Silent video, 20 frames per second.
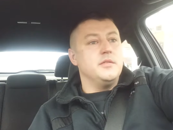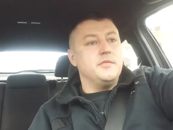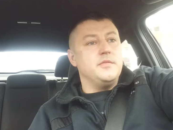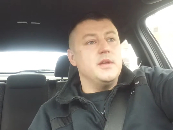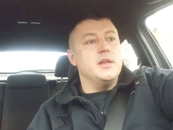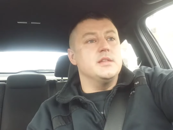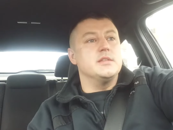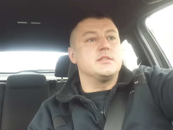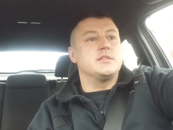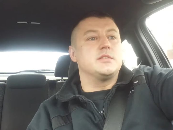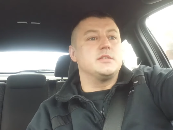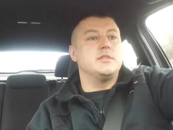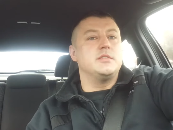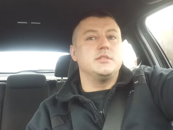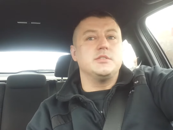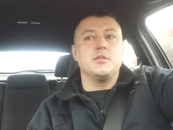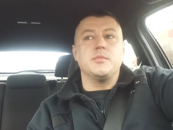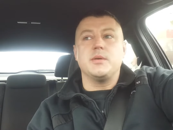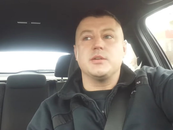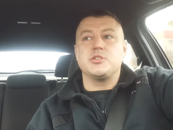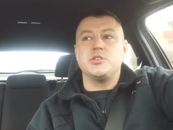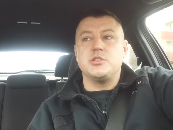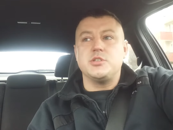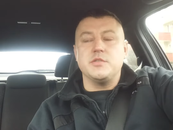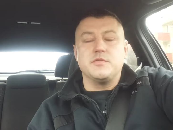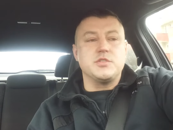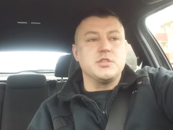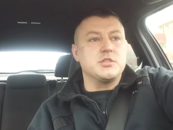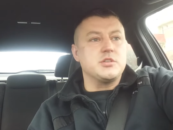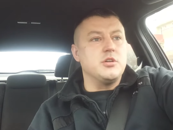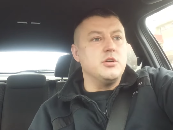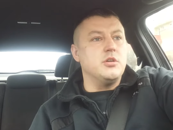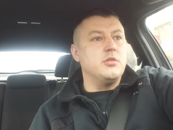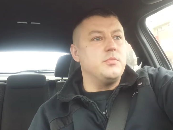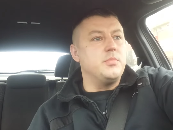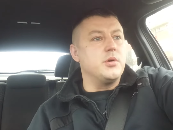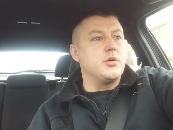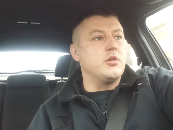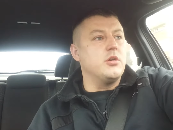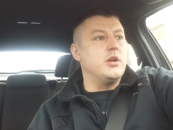więc zobaczycie wszystko
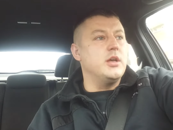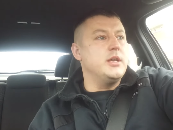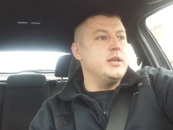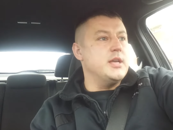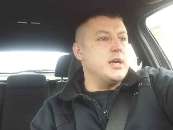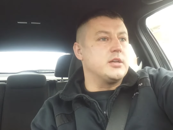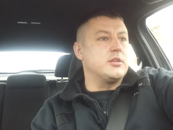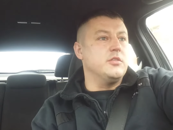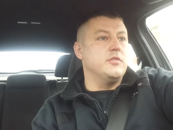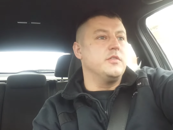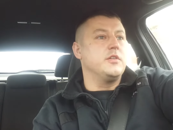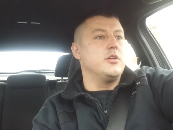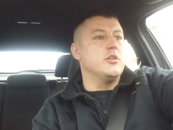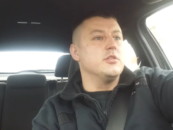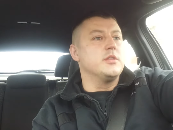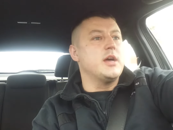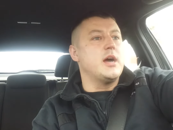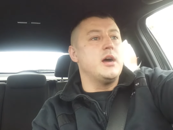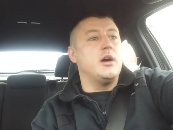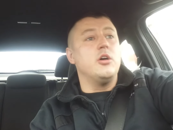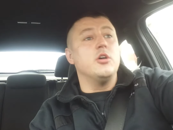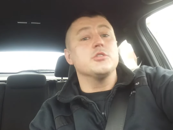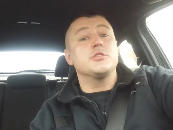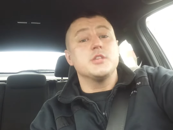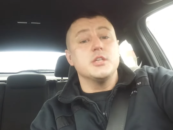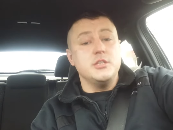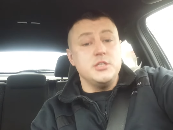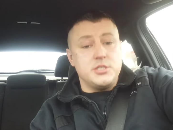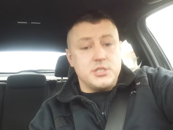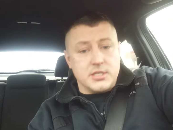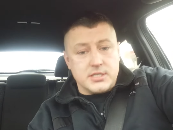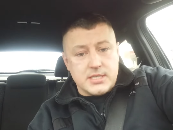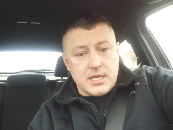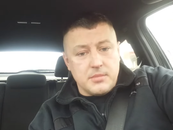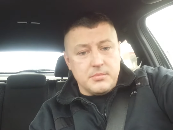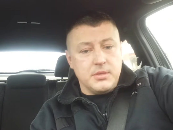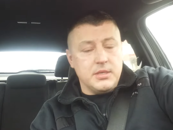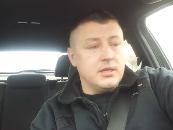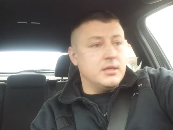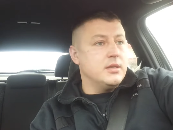po kolei jak to wygląda ocenicie
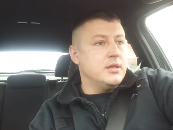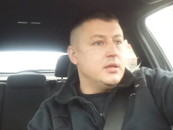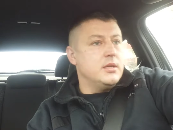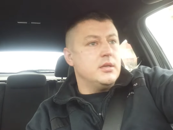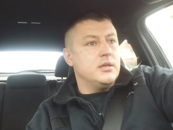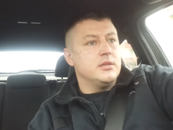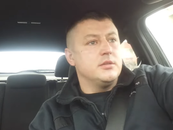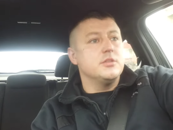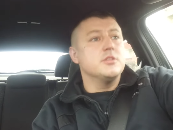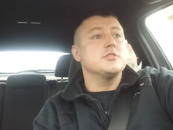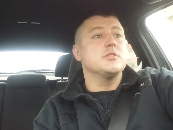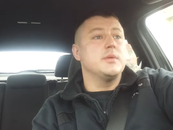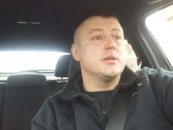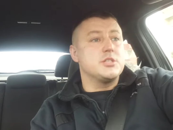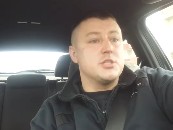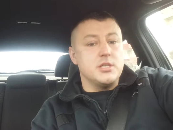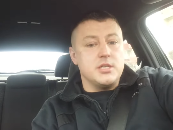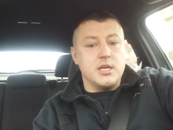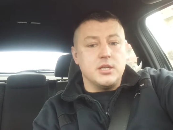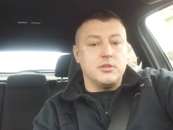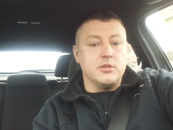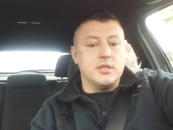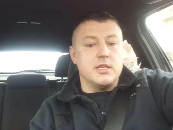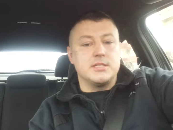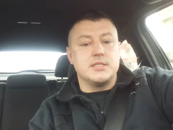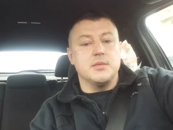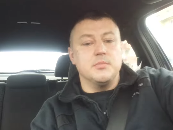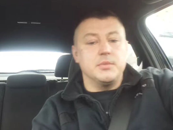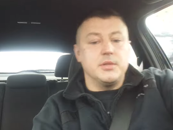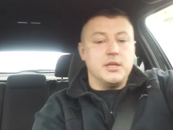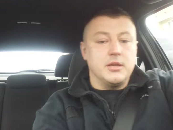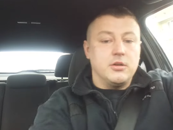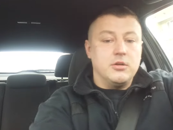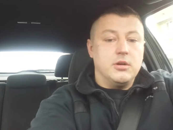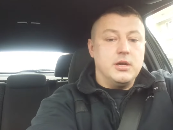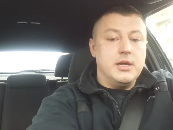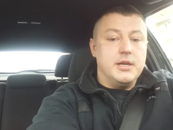sami do zobaczenia, do następnego,